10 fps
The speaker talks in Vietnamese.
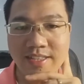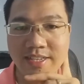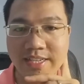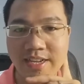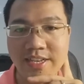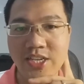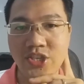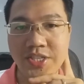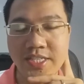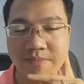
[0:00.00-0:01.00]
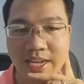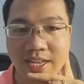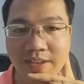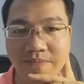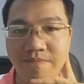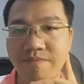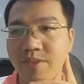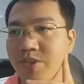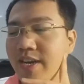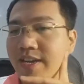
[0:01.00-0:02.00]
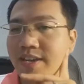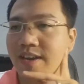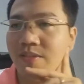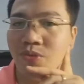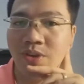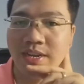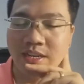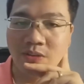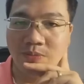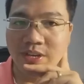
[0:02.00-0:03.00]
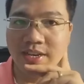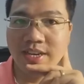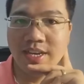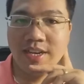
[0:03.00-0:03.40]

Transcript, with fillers: chính xác ni sân trí tổng yan là ừ, đúng rồi em thử đặt câu đúng rồi